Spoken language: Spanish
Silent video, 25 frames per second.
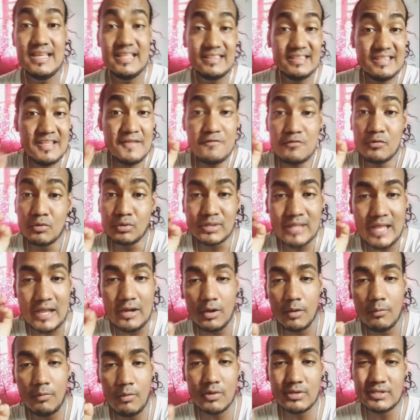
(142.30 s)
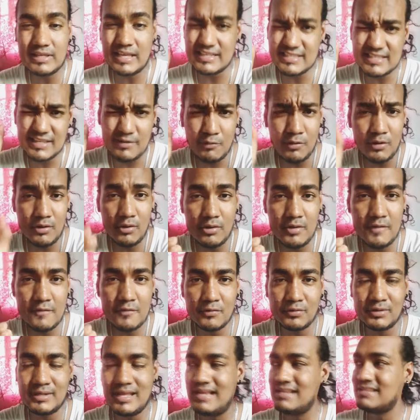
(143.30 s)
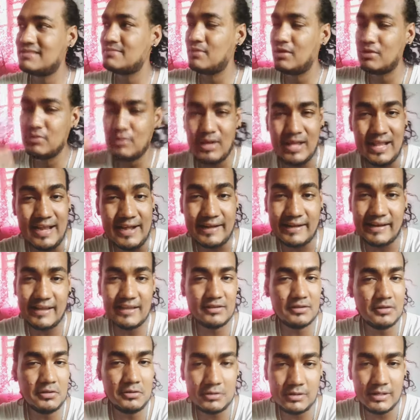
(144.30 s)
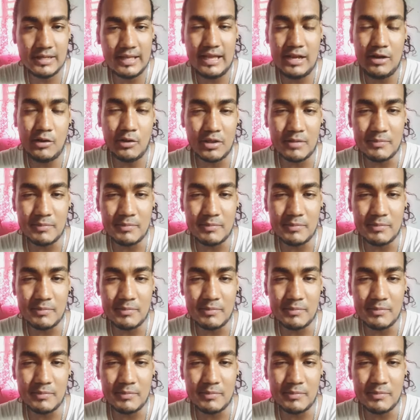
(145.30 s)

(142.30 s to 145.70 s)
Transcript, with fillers: Disfrutalo vos, que si vos lo disfrutás, bueno, el resto es lo de